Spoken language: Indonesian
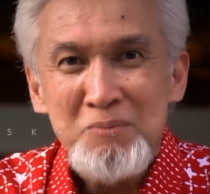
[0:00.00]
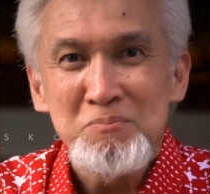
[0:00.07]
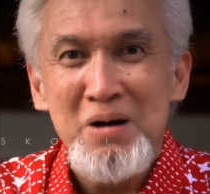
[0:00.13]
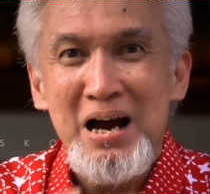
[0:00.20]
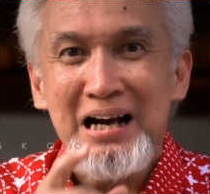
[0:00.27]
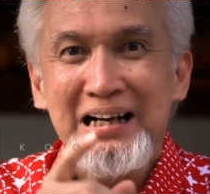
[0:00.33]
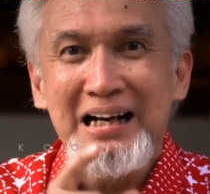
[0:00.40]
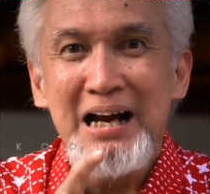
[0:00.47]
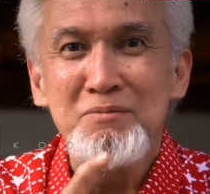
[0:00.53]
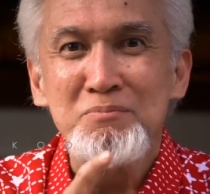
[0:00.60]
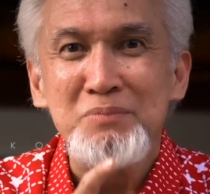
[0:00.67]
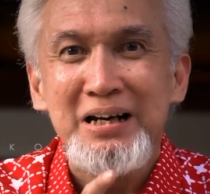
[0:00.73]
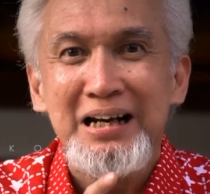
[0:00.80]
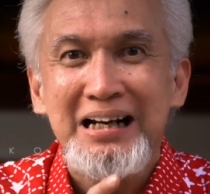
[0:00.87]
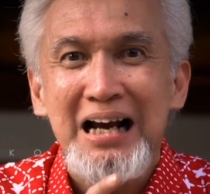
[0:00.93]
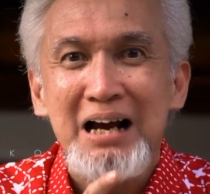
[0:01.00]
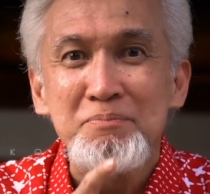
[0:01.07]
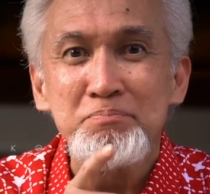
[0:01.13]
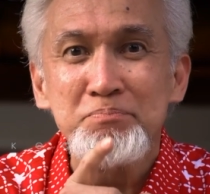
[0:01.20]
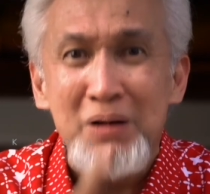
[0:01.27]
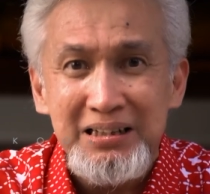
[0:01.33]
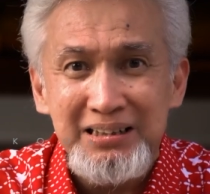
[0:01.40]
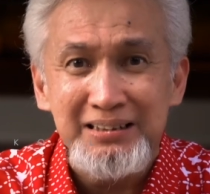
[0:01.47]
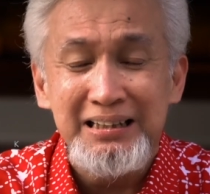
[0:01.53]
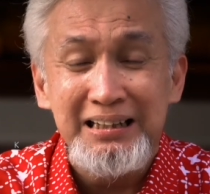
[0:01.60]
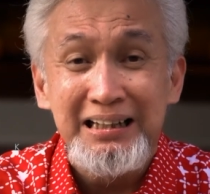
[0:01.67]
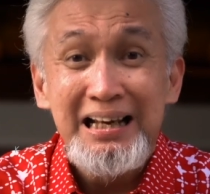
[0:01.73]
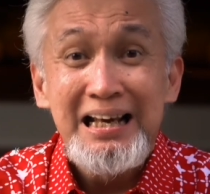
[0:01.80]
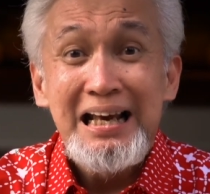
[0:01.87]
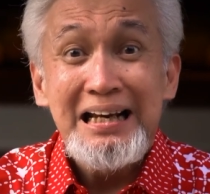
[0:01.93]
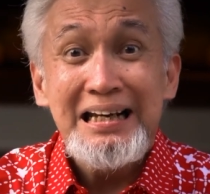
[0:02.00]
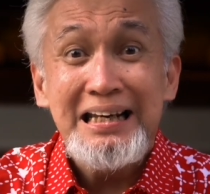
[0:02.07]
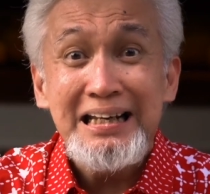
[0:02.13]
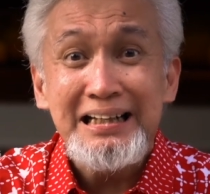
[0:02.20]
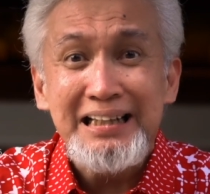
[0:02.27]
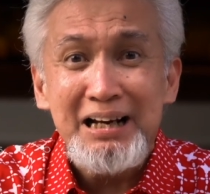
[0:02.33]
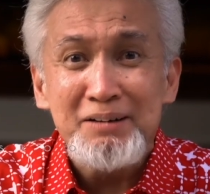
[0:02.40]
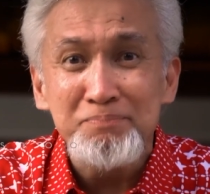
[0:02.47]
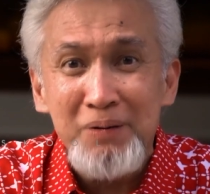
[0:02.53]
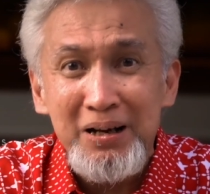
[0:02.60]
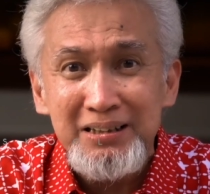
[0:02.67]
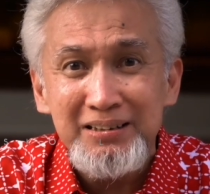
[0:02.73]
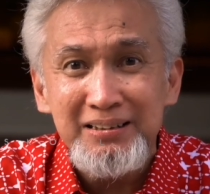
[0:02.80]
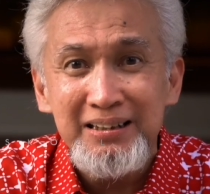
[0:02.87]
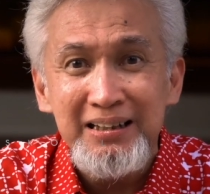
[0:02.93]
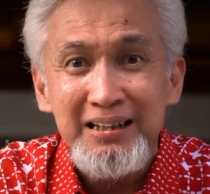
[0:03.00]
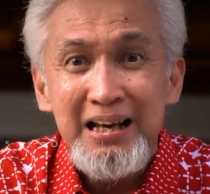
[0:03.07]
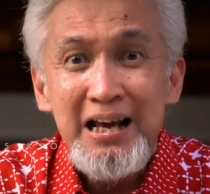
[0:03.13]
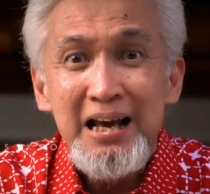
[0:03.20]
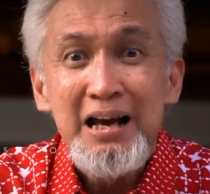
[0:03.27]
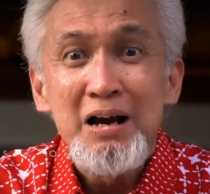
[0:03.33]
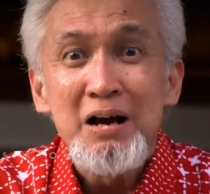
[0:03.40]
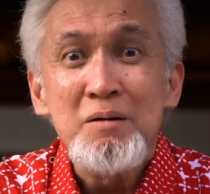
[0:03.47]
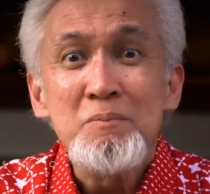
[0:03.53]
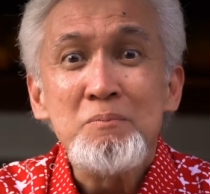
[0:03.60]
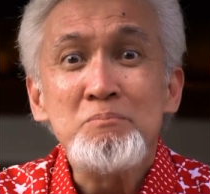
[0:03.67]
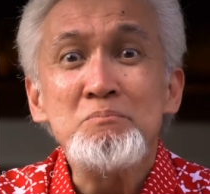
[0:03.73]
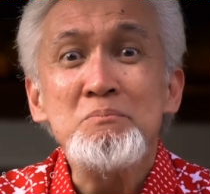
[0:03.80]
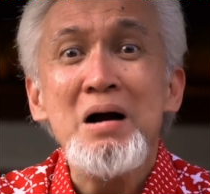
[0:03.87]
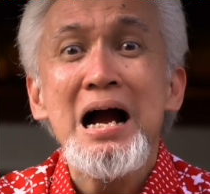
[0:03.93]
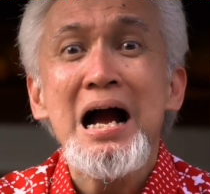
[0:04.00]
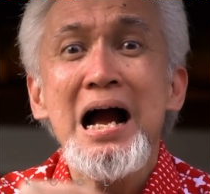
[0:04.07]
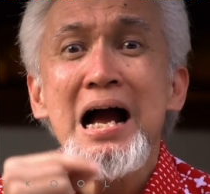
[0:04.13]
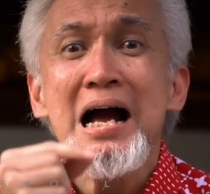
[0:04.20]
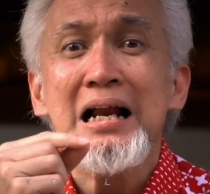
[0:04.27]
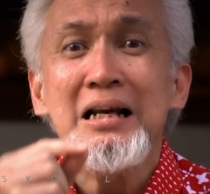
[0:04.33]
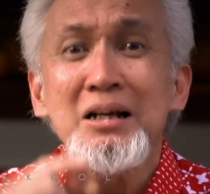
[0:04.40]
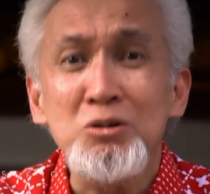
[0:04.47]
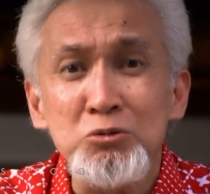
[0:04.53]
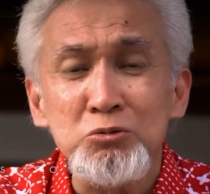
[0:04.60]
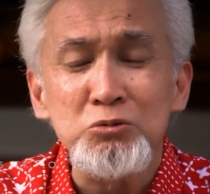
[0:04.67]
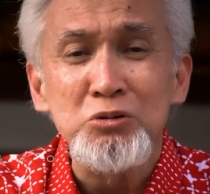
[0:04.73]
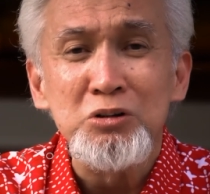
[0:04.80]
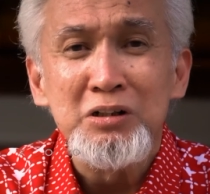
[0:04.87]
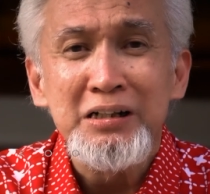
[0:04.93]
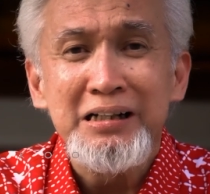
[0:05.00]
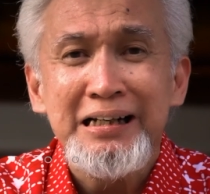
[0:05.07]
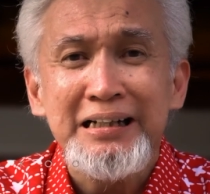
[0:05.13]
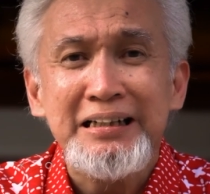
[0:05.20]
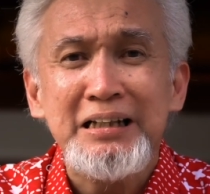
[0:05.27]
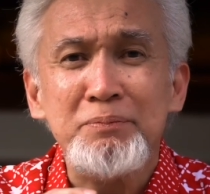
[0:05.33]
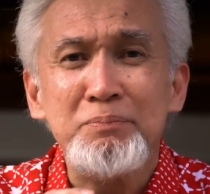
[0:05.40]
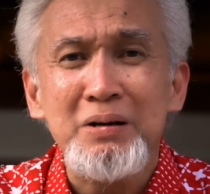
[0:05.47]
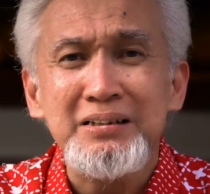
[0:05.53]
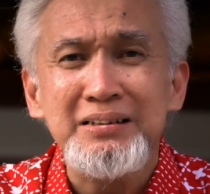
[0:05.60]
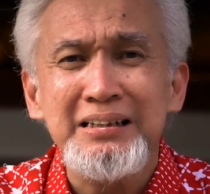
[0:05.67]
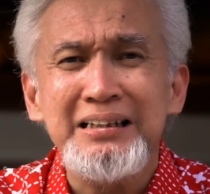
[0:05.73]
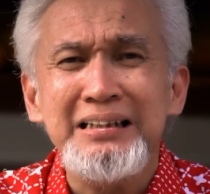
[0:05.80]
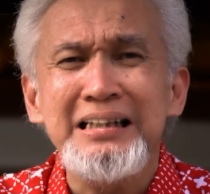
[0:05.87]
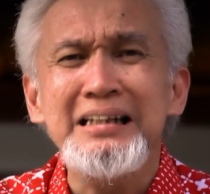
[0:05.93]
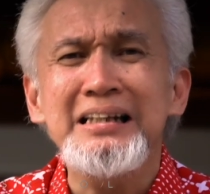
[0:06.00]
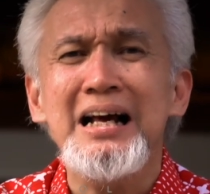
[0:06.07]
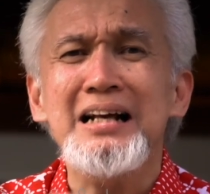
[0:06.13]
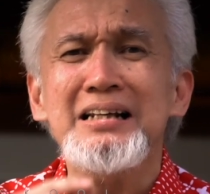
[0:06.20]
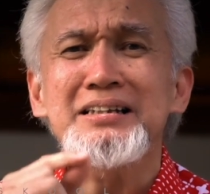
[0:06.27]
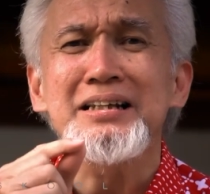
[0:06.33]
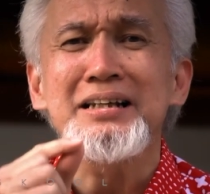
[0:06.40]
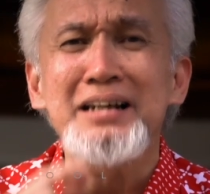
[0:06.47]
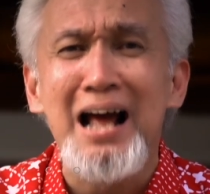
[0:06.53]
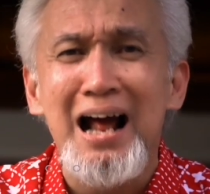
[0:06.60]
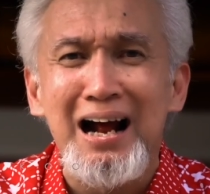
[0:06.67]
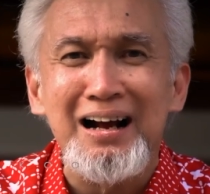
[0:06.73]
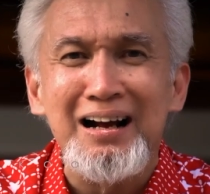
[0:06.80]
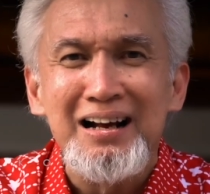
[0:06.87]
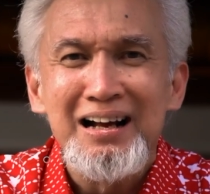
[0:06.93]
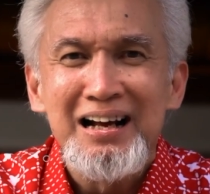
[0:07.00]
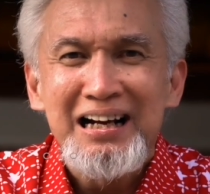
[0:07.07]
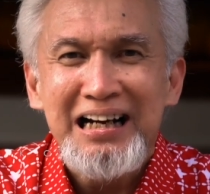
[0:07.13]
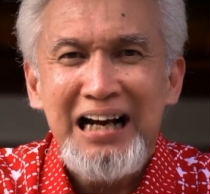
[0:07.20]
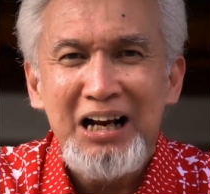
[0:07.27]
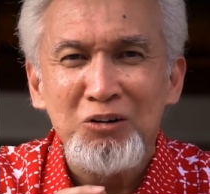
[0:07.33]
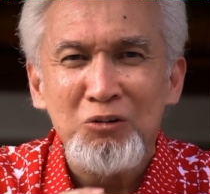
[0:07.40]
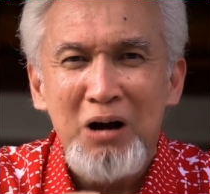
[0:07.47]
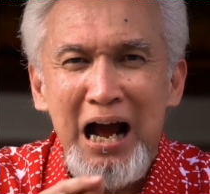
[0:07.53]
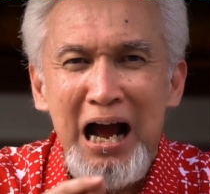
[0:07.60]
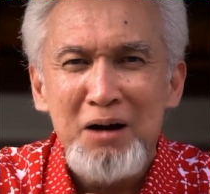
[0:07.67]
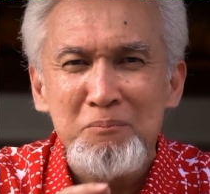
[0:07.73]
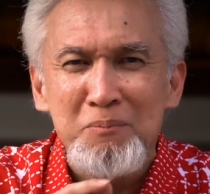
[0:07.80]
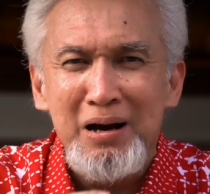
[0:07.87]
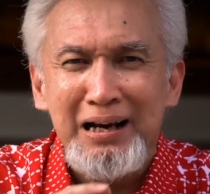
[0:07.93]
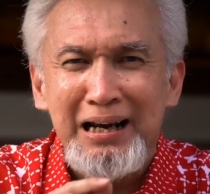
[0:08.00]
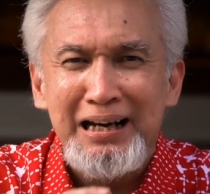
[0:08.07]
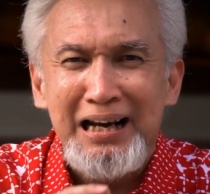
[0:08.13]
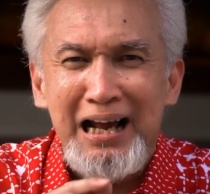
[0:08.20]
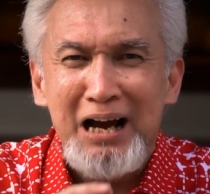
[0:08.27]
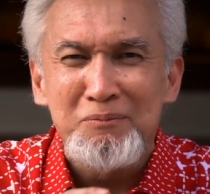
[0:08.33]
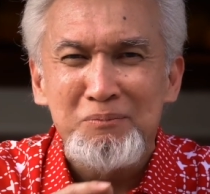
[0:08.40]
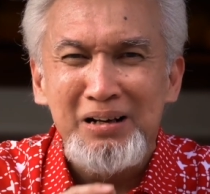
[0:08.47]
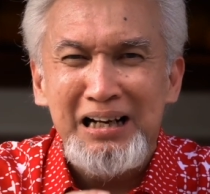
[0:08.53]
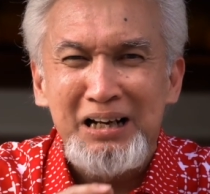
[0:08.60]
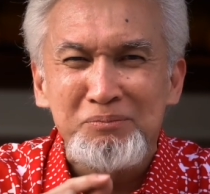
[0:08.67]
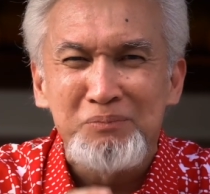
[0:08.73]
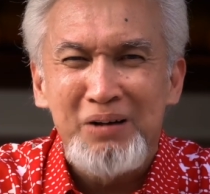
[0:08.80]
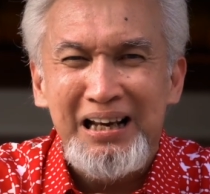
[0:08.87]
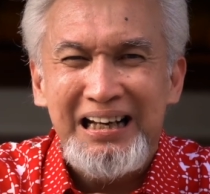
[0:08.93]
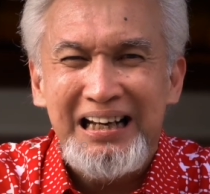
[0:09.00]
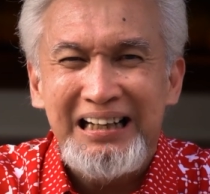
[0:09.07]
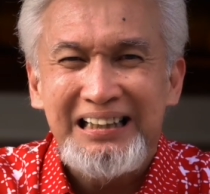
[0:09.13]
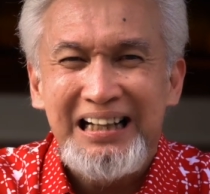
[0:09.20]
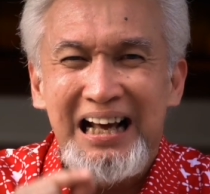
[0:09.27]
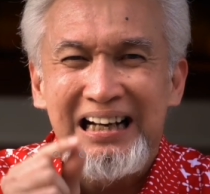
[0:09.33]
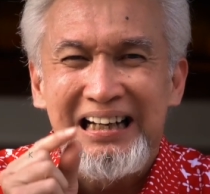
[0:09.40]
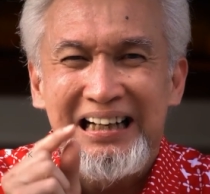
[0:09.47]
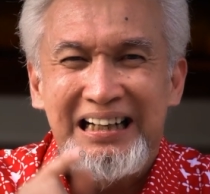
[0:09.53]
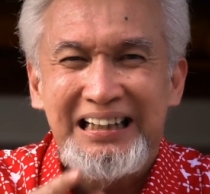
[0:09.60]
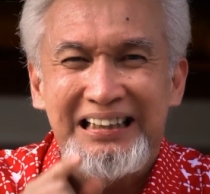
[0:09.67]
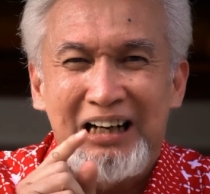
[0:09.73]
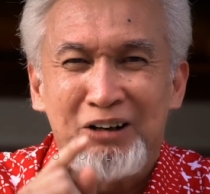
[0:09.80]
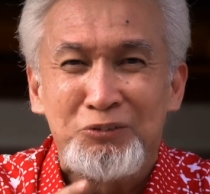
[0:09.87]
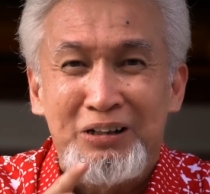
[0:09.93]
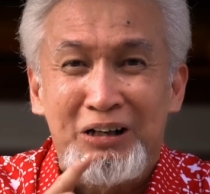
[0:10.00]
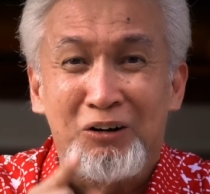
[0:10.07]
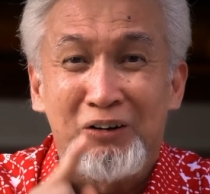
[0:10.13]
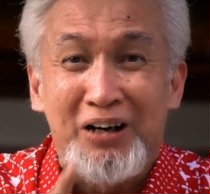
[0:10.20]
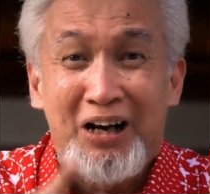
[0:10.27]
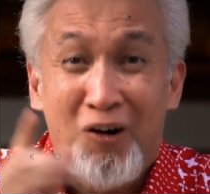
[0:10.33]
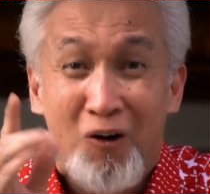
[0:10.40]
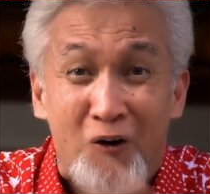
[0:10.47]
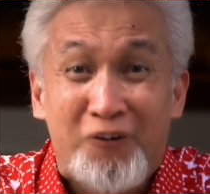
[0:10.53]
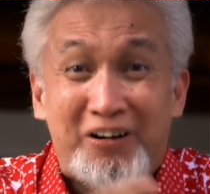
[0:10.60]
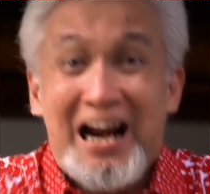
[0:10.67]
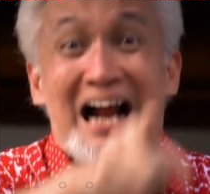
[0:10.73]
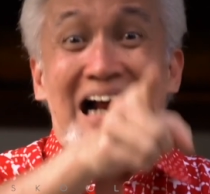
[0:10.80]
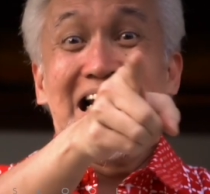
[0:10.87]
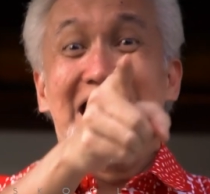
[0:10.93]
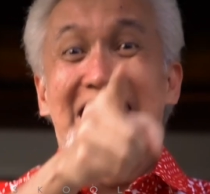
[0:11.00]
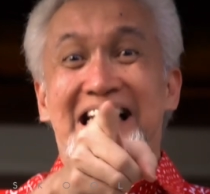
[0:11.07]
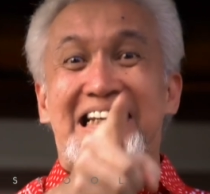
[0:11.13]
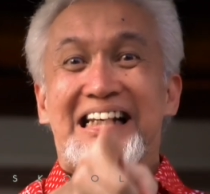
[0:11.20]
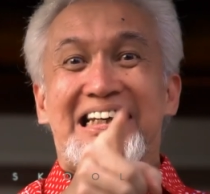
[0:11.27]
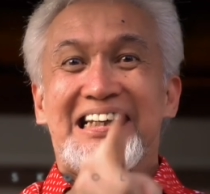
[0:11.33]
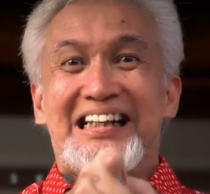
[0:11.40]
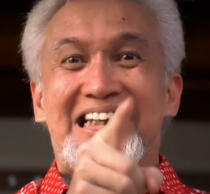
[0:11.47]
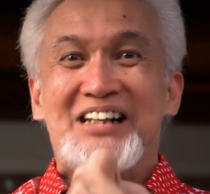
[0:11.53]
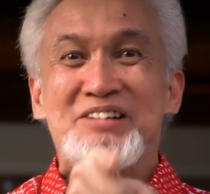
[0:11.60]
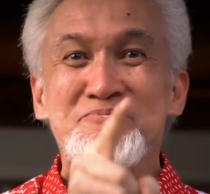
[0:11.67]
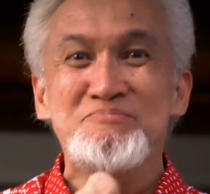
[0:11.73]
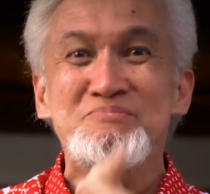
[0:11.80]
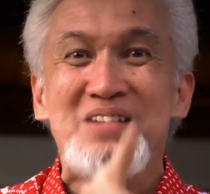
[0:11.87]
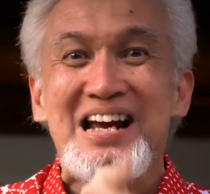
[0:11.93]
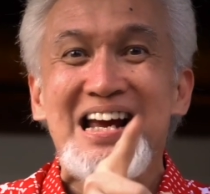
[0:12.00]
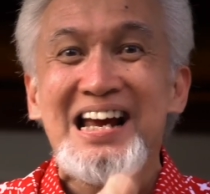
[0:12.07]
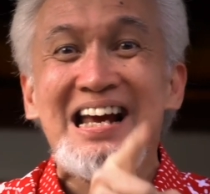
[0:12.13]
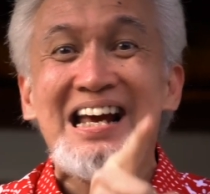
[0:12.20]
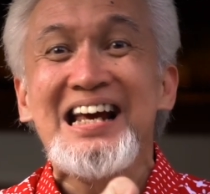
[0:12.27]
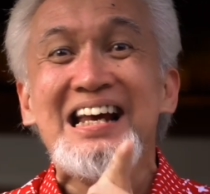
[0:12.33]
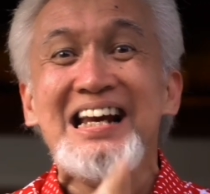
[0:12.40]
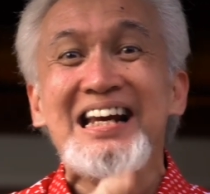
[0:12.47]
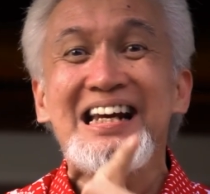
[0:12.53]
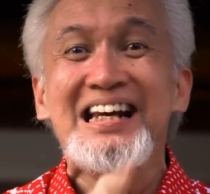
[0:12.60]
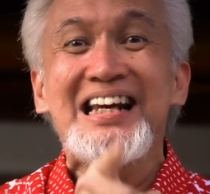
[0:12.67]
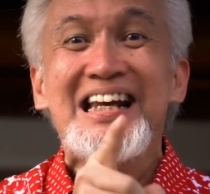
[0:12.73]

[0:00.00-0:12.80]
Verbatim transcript: maka mereka pasti, kita pasti malu, kita pasti tidak senang kalau amalan-amalan baik kita diketahui oleh orang. Ini men.